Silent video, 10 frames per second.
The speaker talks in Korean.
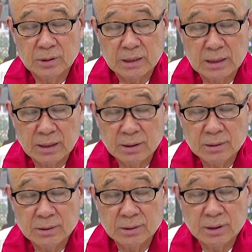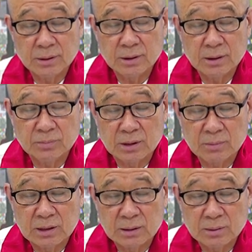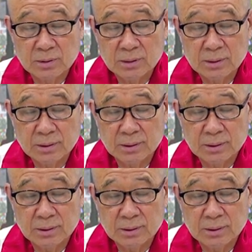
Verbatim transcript: 이란의 그 경전어입니다. 말하자면.